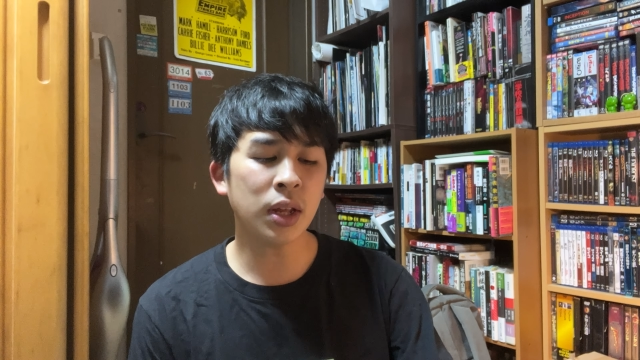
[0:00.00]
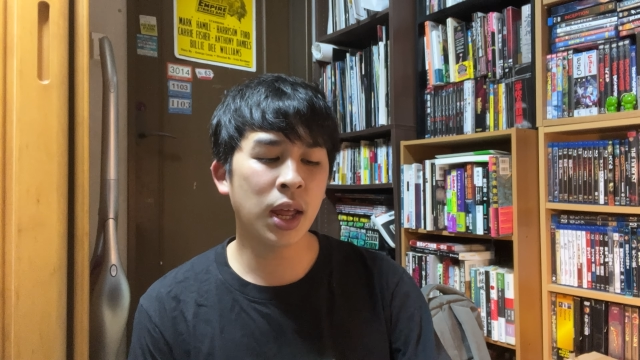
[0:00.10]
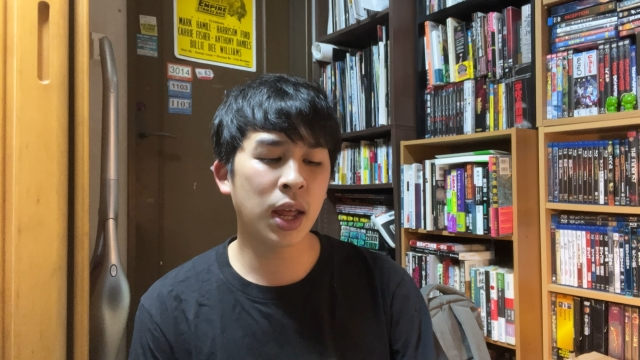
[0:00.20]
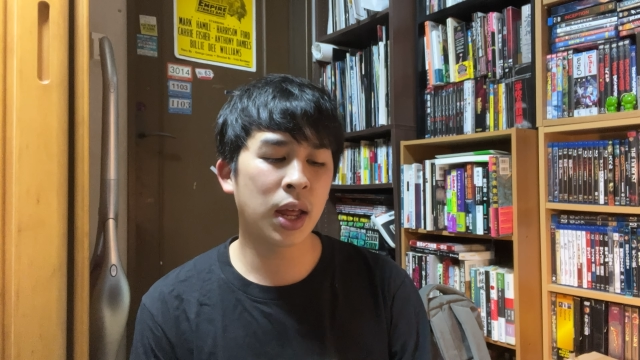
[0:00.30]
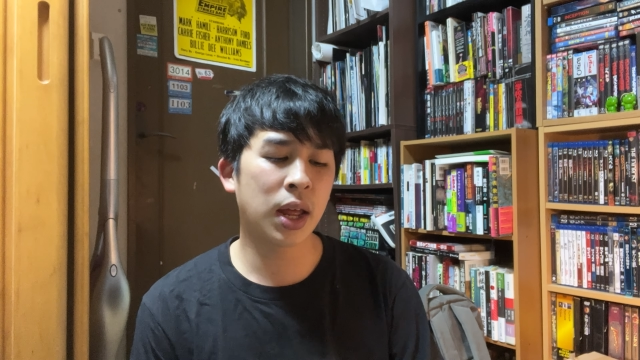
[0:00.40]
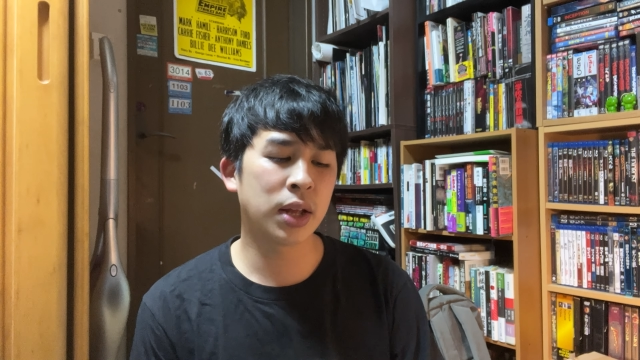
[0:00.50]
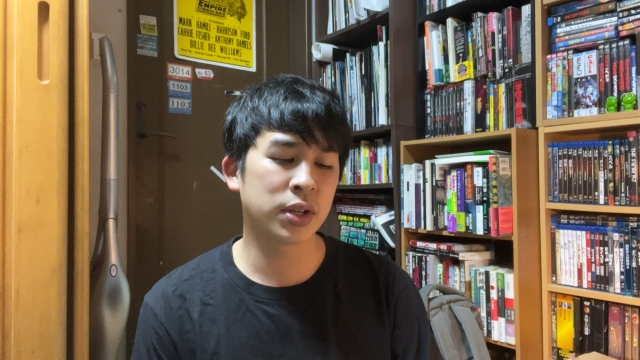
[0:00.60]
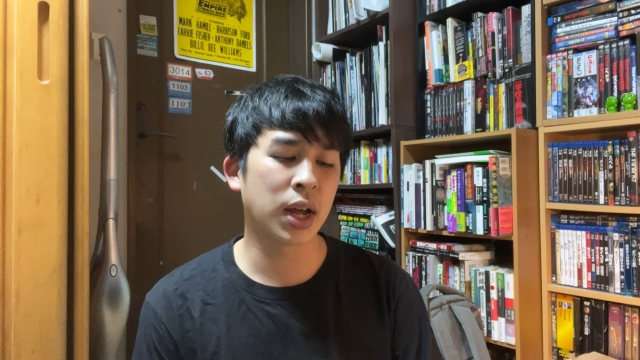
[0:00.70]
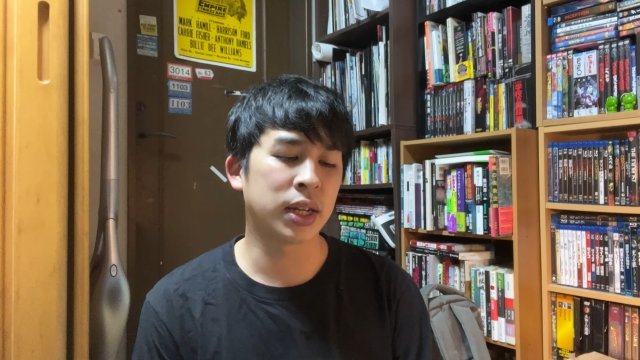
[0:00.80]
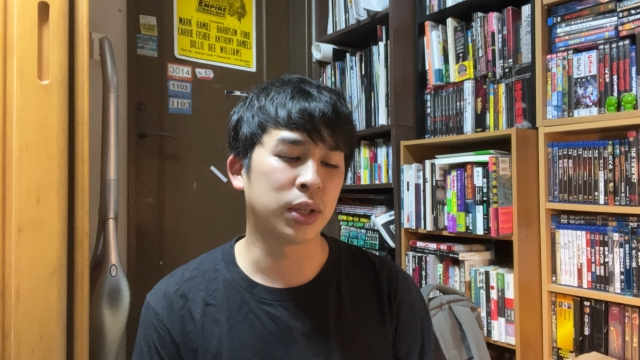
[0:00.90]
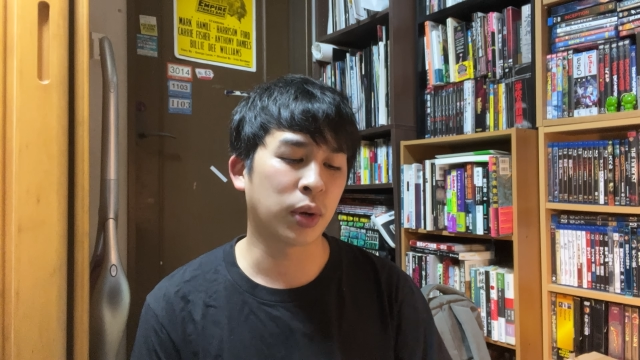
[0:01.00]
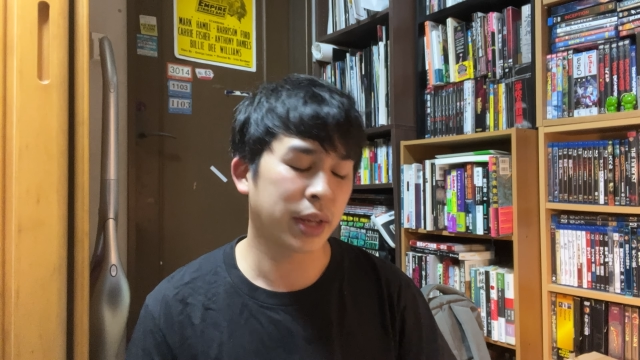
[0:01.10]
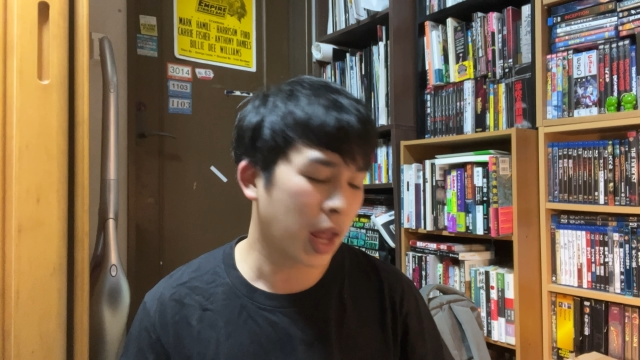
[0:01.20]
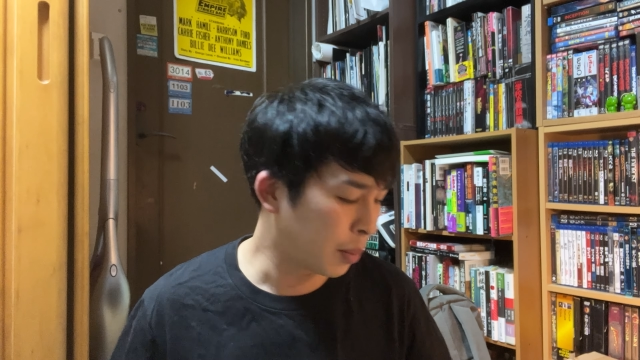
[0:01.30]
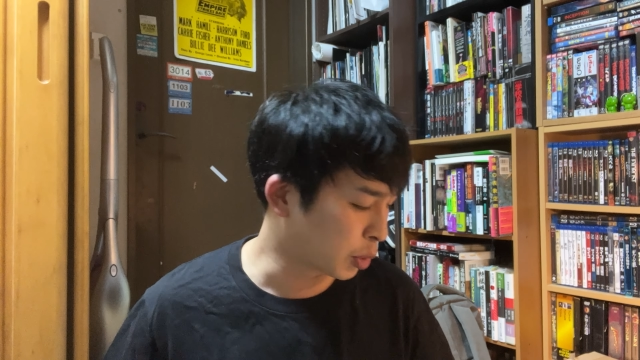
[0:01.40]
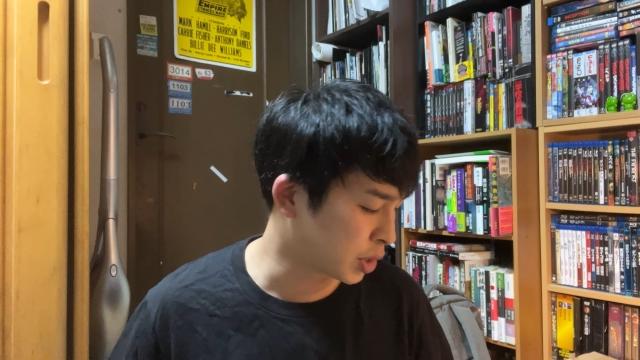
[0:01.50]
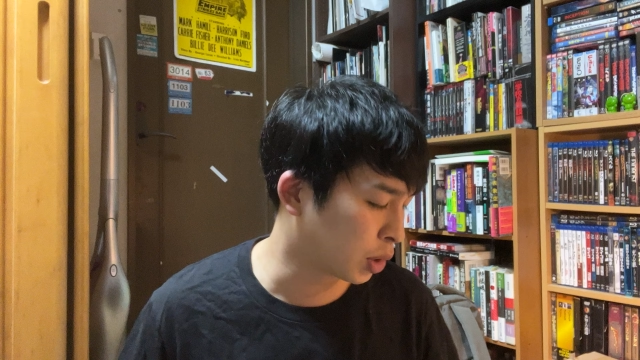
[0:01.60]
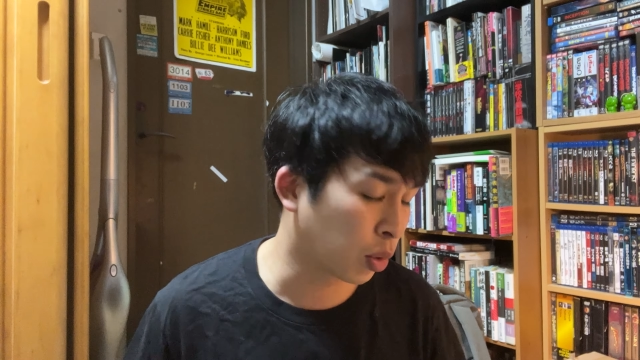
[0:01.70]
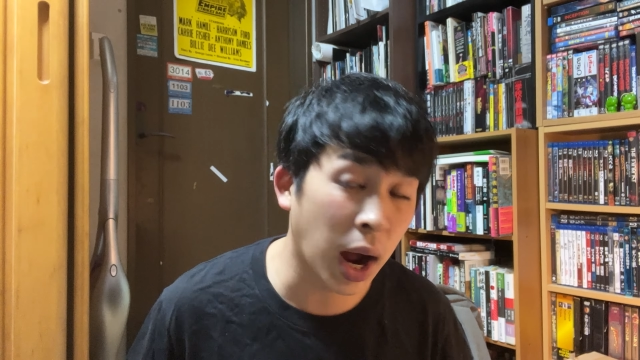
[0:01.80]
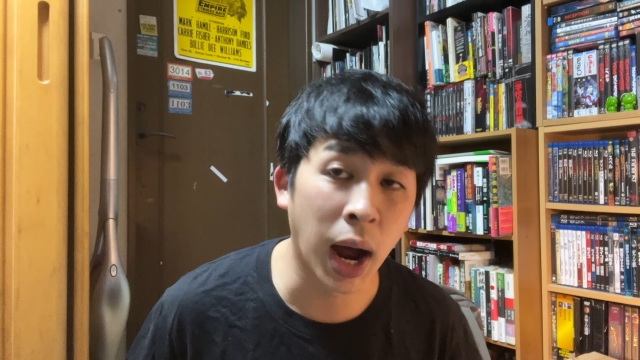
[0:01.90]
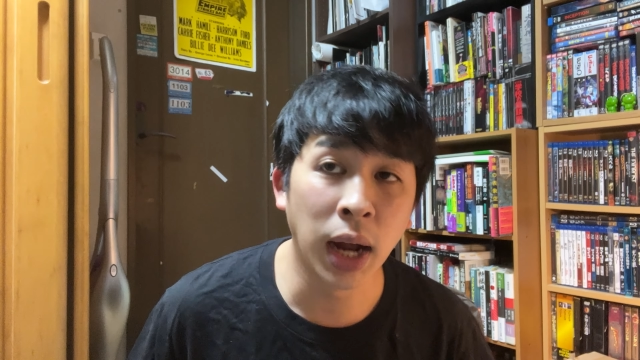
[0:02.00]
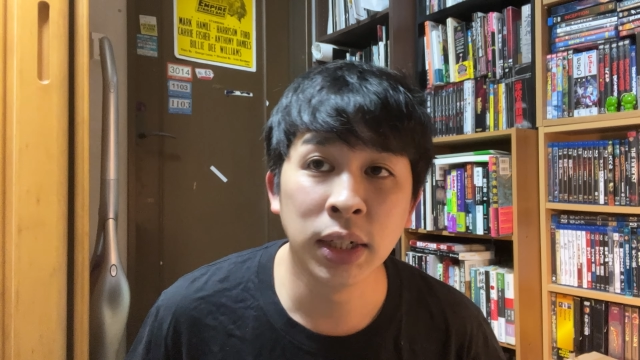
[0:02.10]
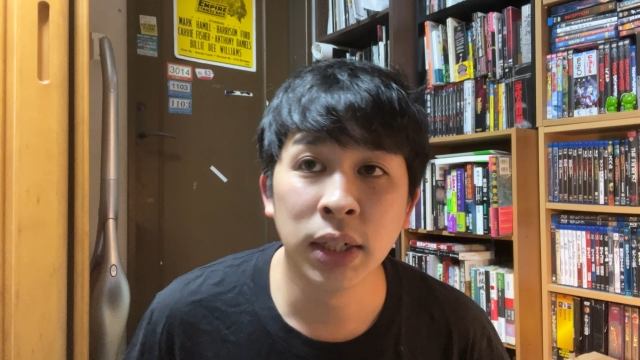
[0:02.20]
えー、スガヒとかね、ムっチりとか、